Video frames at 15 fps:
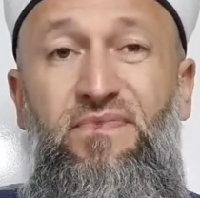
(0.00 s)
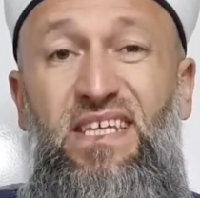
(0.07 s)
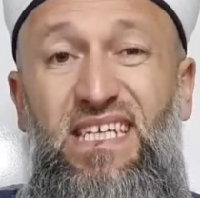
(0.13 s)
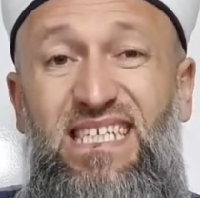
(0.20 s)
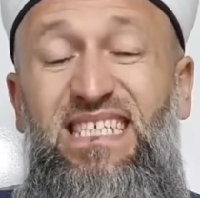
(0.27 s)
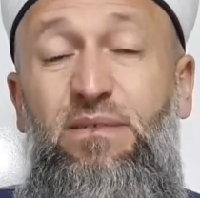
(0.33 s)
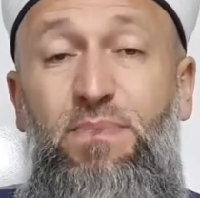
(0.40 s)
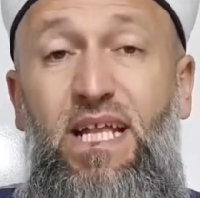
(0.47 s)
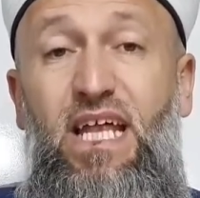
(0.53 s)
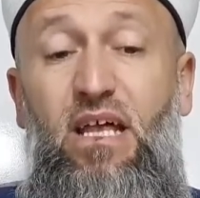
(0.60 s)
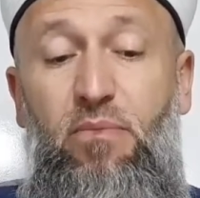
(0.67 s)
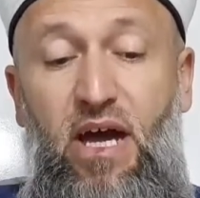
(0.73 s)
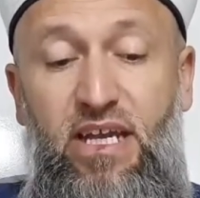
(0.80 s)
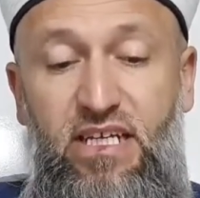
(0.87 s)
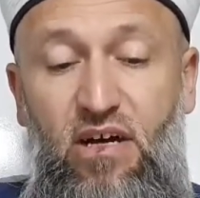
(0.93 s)
İşi bilen
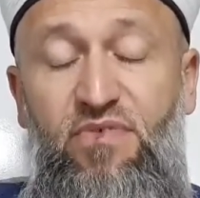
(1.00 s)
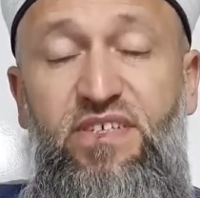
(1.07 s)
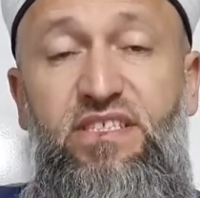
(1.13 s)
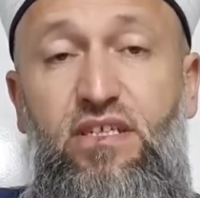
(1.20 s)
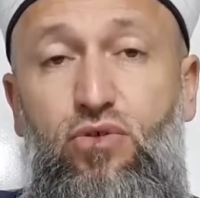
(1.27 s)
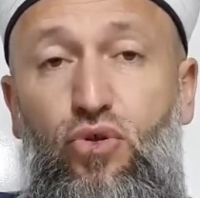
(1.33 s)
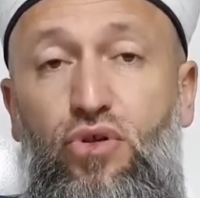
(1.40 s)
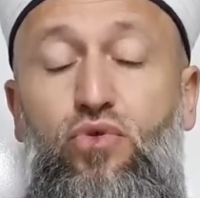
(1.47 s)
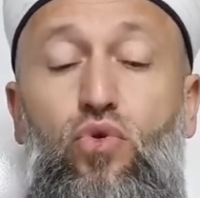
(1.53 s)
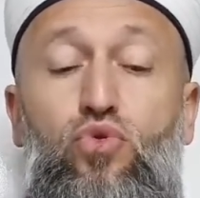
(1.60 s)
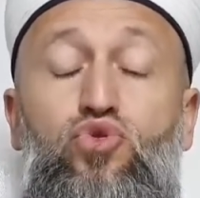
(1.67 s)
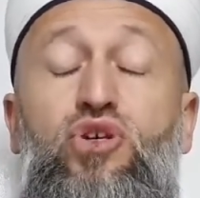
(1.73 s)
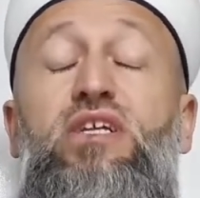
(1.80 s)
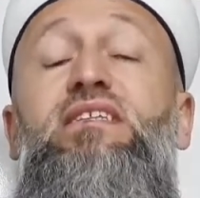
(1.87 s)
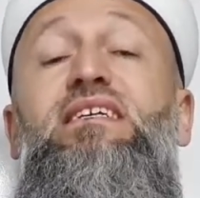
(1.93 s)
ama her kafasına göre
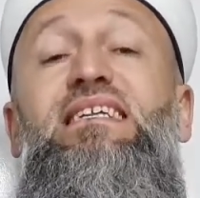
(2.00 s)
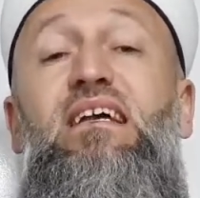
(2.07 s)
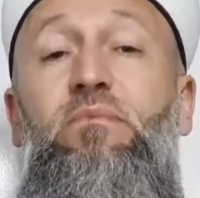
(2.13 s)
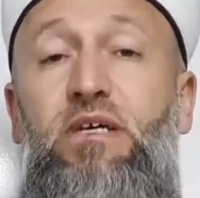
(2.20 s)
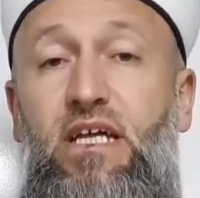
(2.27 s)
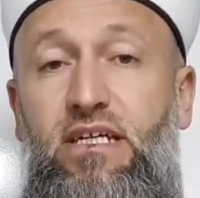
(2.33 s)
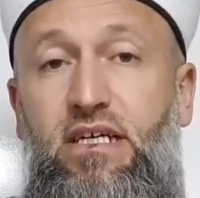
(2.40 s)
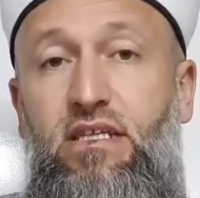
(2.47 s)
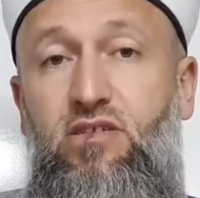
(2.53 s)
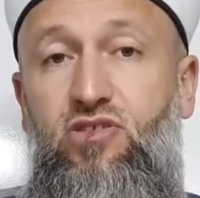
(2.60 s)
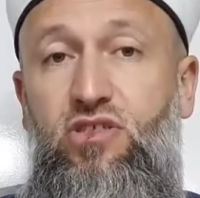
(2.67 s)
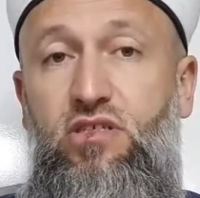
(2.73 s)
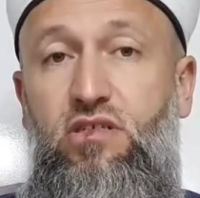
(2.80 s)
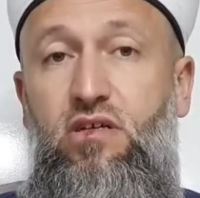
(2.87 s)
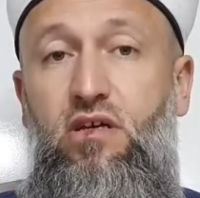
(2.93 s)
konuşanı dinlemeyin
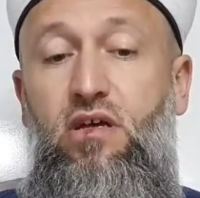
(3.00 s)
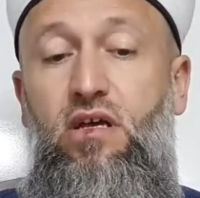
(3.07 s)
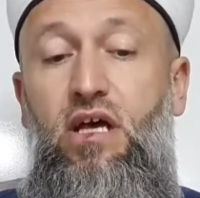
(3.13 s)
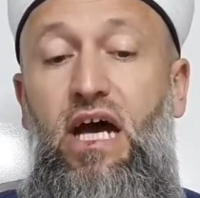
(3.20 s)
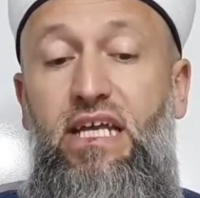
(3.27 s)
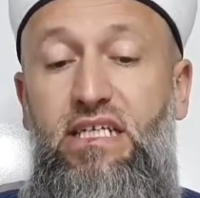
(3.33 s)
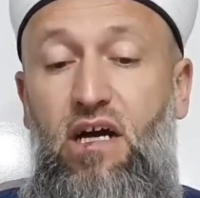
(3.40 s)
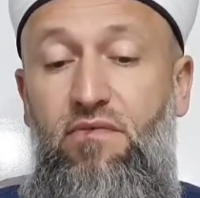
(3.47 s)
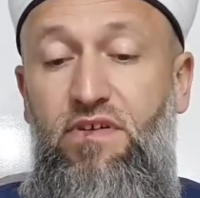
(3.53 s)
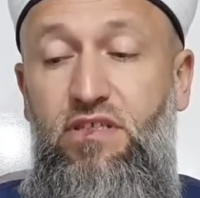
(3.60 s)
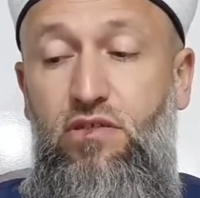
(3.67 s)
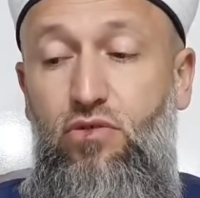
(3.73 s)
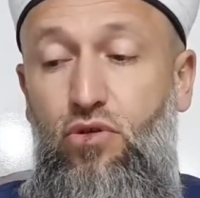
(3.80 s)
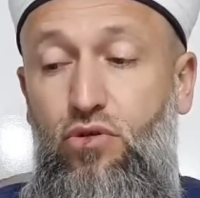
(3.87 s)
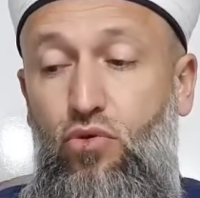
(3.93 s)
arkadaşlar. Her
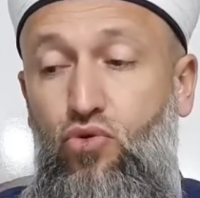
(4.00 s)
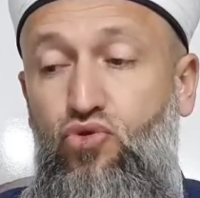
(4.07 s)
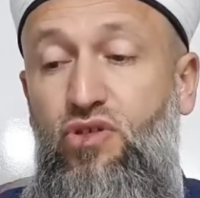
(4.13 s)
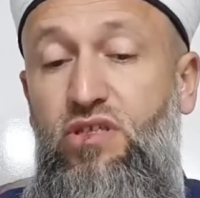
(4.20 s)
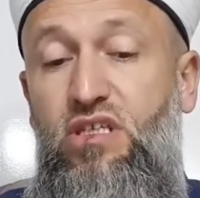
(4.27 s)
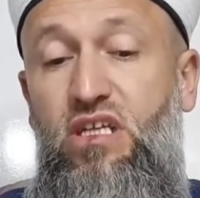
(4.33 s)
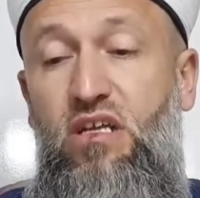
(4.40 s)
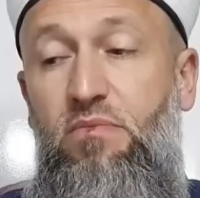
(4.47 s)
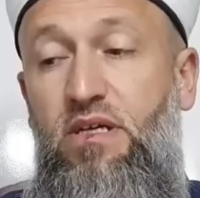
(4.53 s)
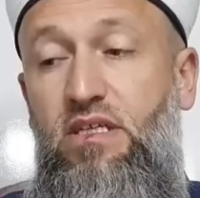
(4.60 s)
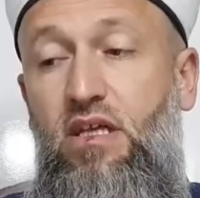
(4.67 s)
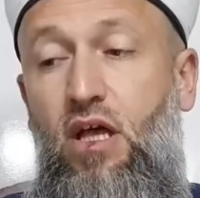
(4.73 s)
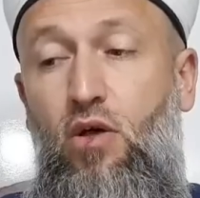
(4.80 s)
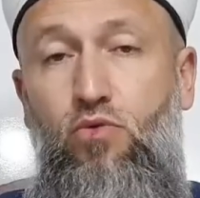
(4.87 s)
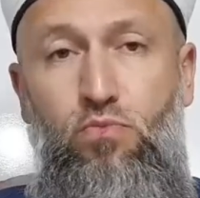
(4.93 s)
kafasına göre konuşanı dinlemeyin.
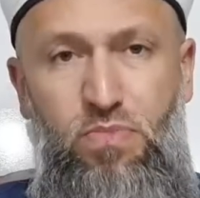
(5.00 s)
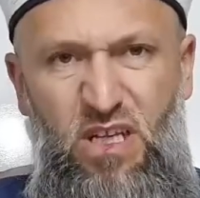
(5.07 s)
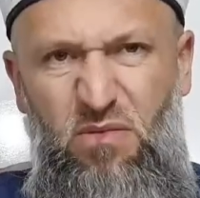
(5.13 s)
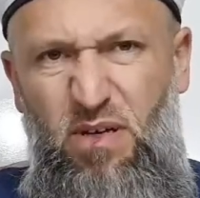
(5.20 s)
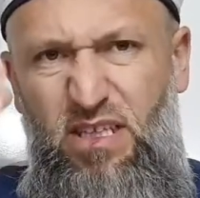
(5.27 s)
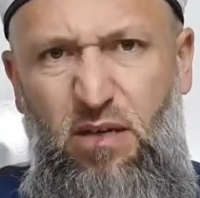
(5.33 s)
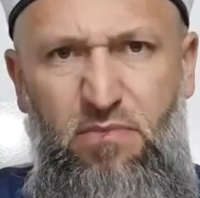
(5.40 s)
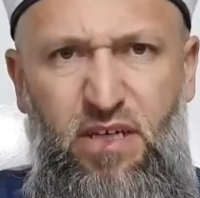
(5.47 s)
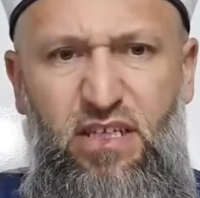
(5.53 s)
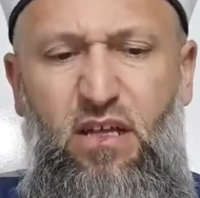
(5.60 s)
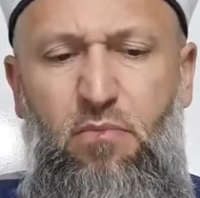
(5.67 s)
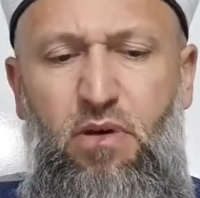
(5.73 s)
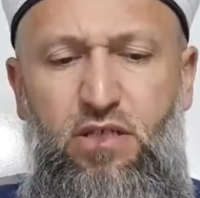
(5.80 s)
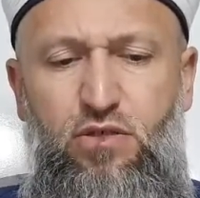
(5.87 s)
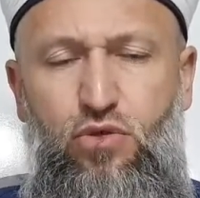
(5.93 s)
Bu bilim
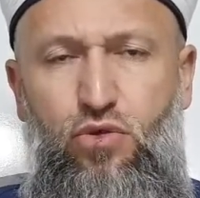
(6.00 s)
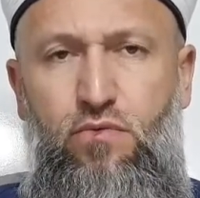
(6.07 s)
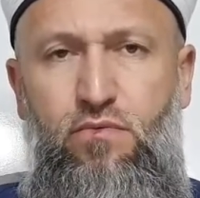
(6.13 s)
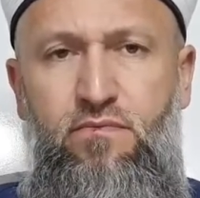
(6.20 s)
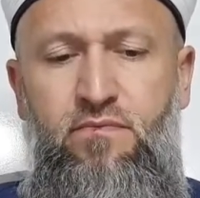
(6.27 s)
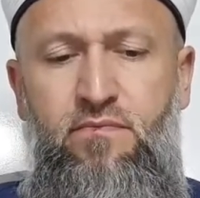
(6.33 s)
adamlarından bahsediyorum.